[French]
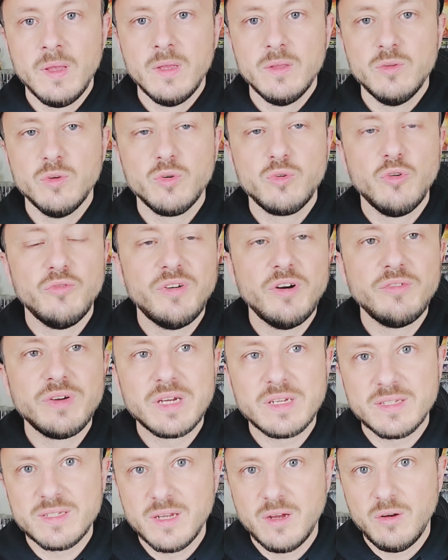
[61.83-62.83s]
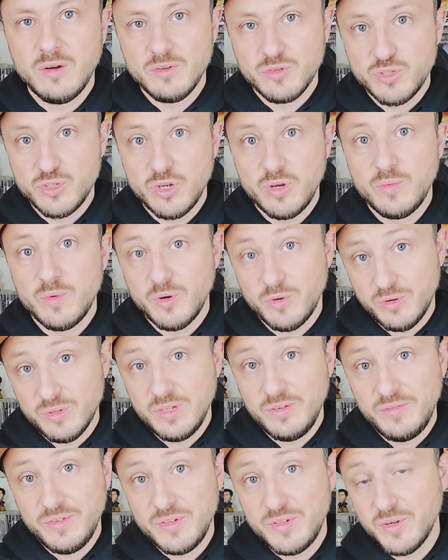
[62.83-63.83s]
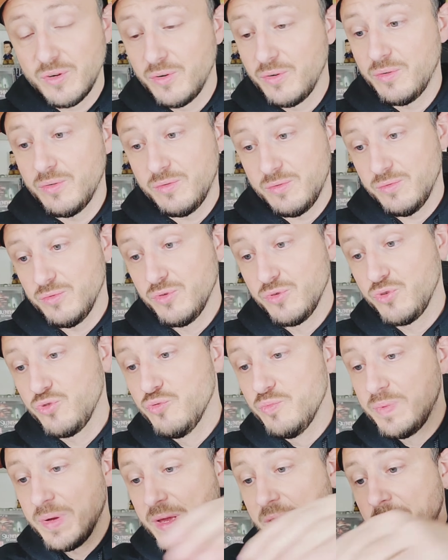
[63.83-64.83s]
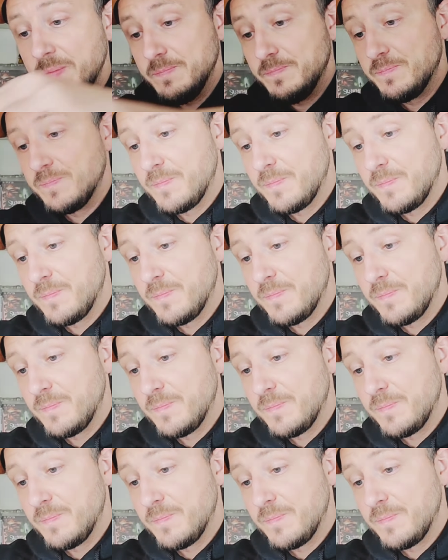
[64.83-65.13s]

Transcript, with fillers: Donc on va ouvrir ça ensemble en évitant de se couper.